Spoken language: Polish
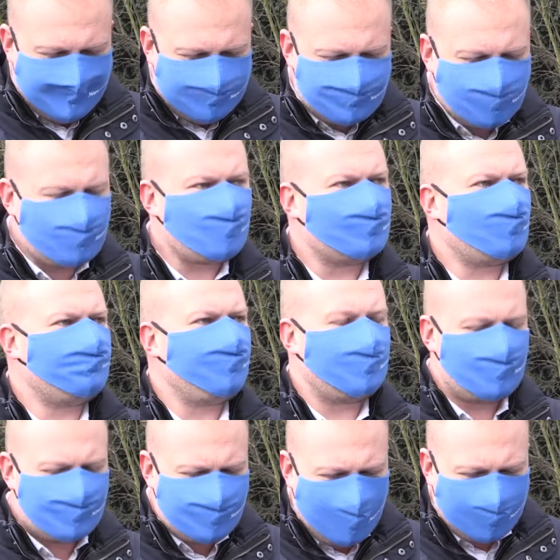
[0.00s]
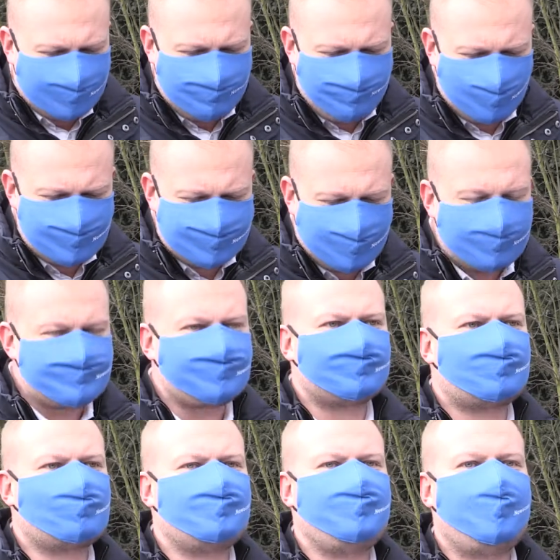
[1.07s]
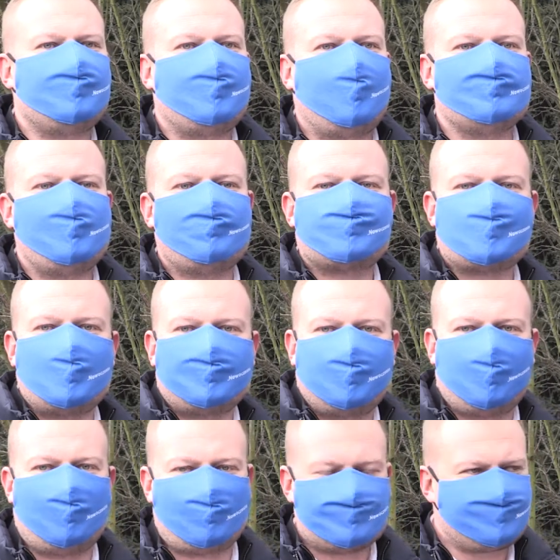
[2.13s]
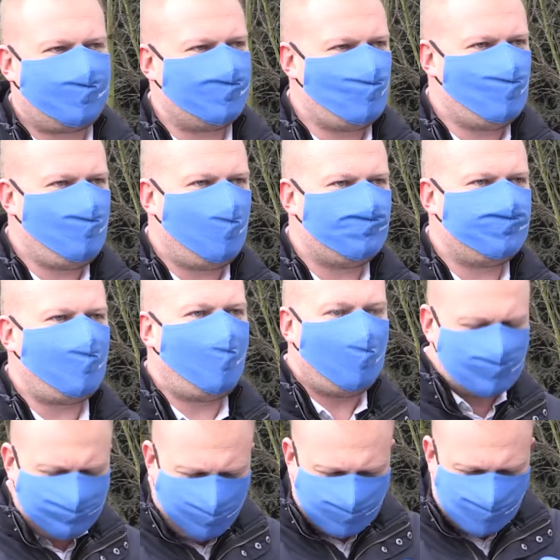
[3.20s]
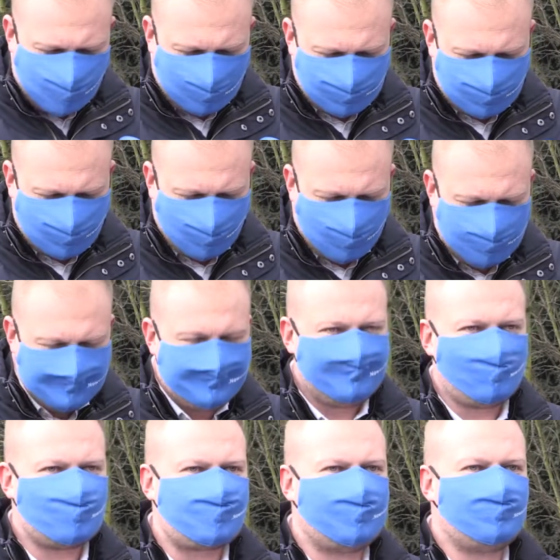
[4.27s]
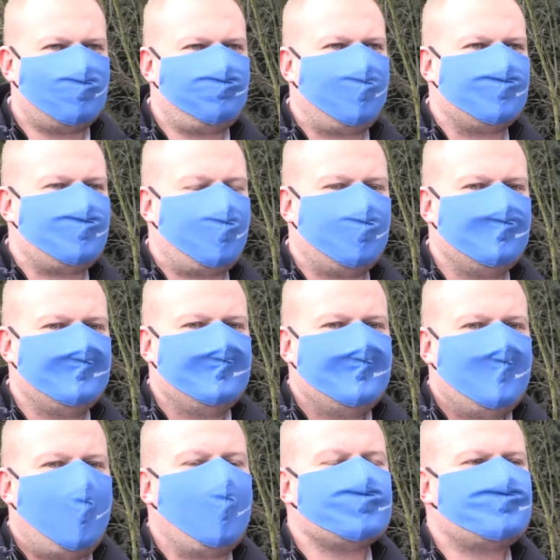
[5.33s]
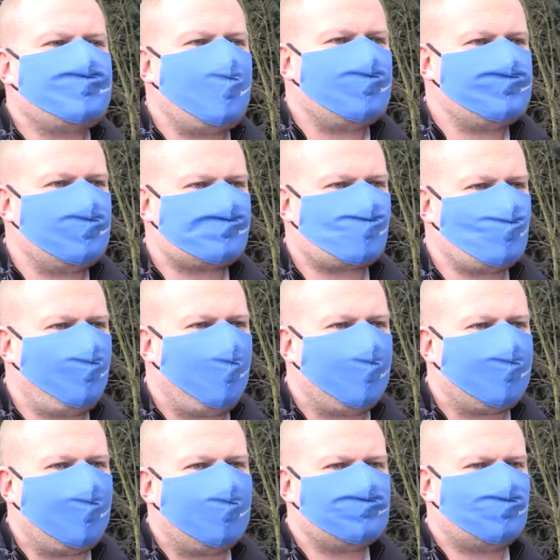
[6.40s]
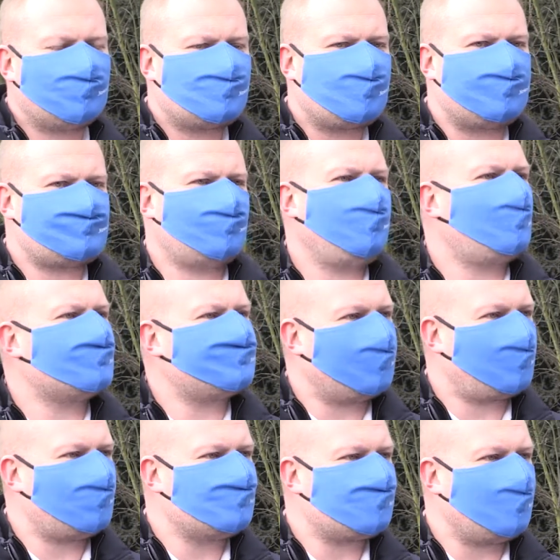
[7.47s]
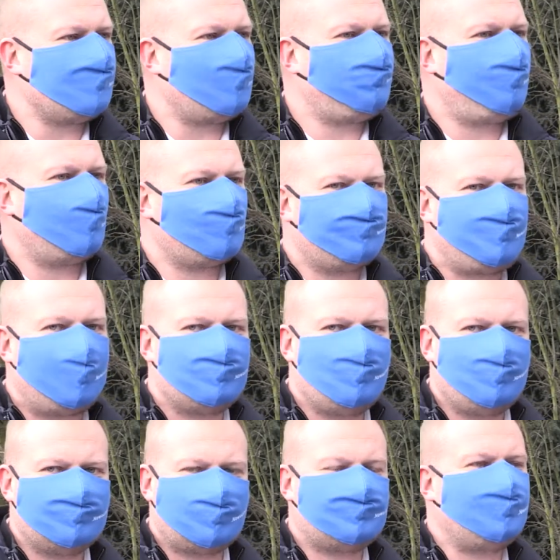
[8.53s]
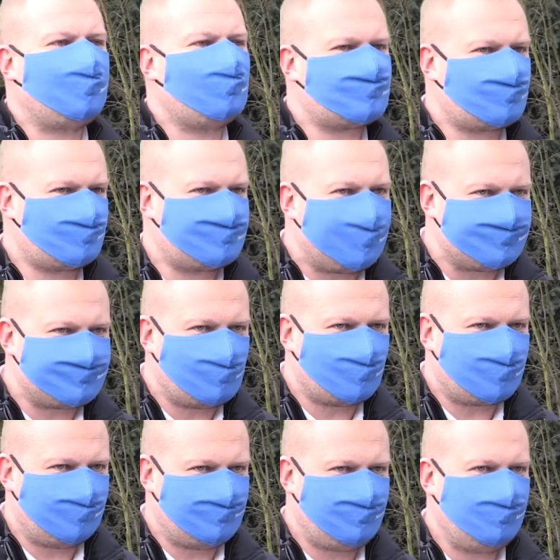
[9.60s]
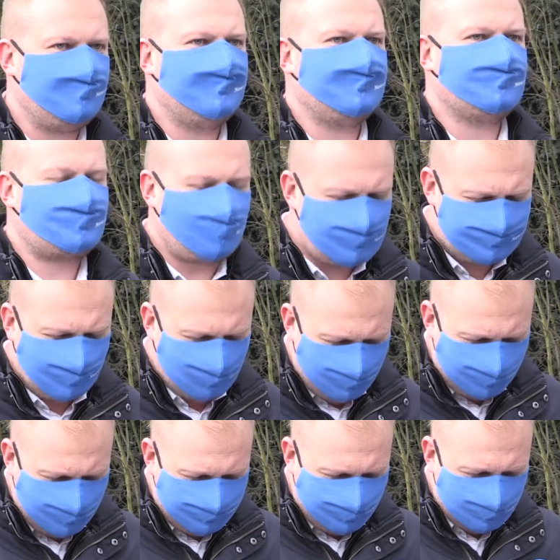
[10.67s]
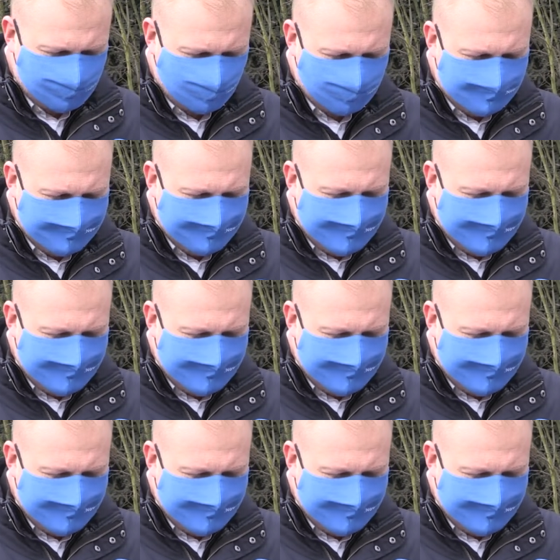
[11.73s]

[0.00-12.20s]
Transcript: Chcę się dowiedzieć, jaki był stan zatrudnienia na wszelkiego rodzaju umowy od początku urzędowania Adriana Czubaka do czasu jego zakończenia w porównaniu do tego, co zastał, kiedy został wojewodą.